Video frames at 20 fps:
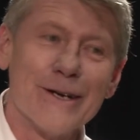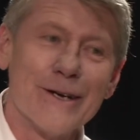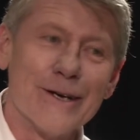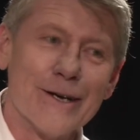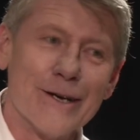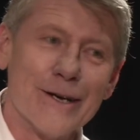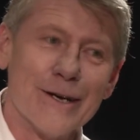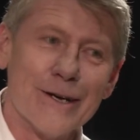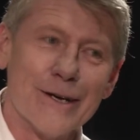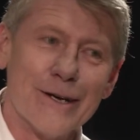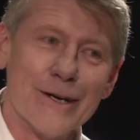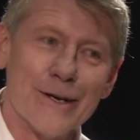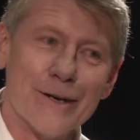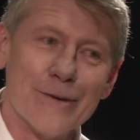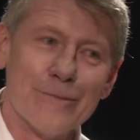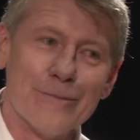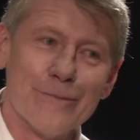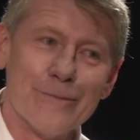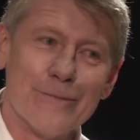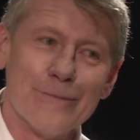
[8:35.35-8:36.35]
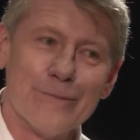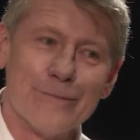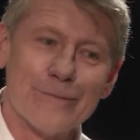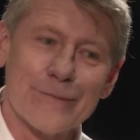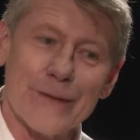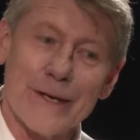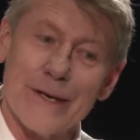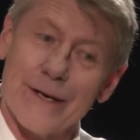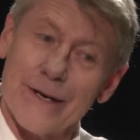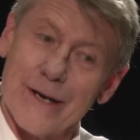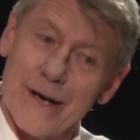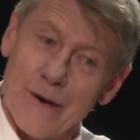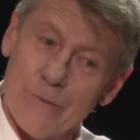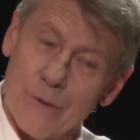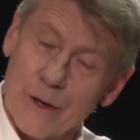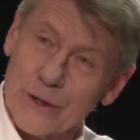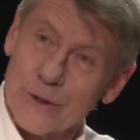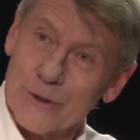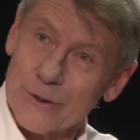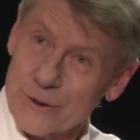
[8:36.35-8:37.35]
Euh, à
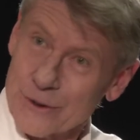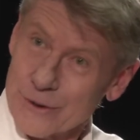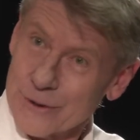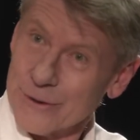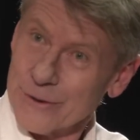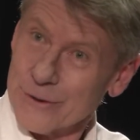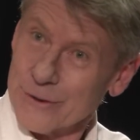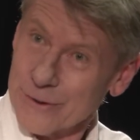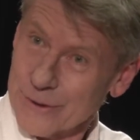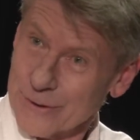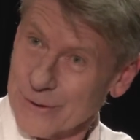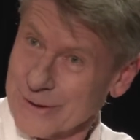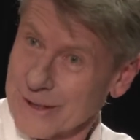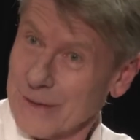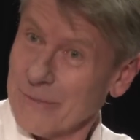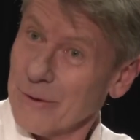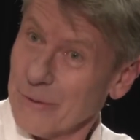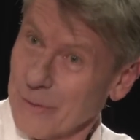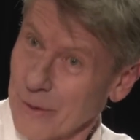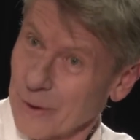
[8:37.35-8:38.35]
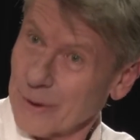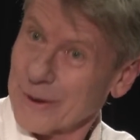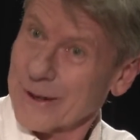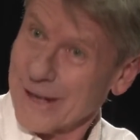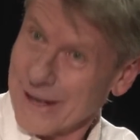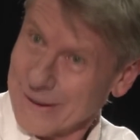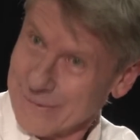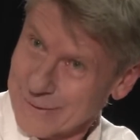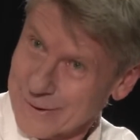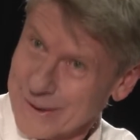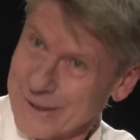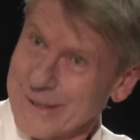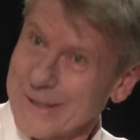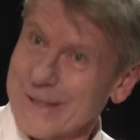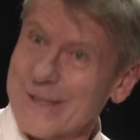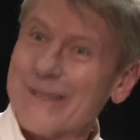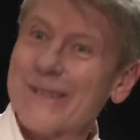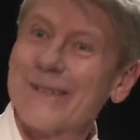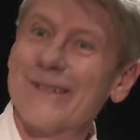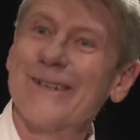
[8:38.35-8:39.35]
moins que je, ça me manque
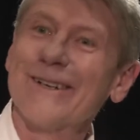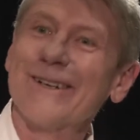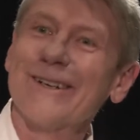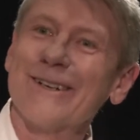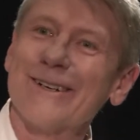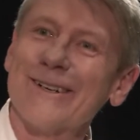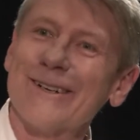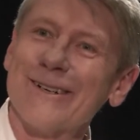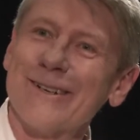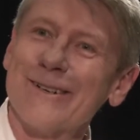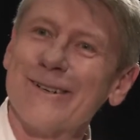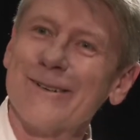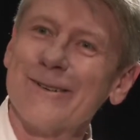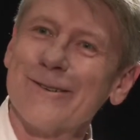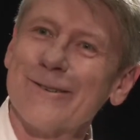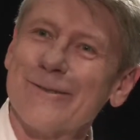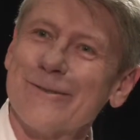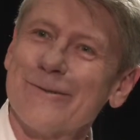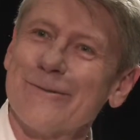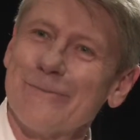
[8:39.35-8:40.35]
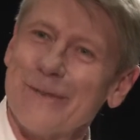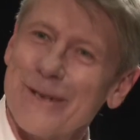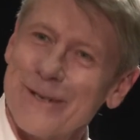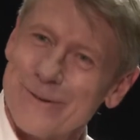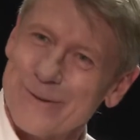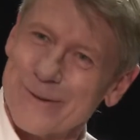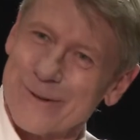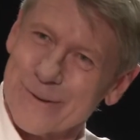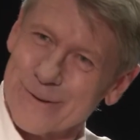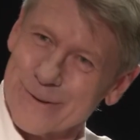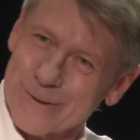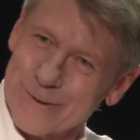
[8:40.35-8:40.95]
l'Afrique, euh, mais je suis content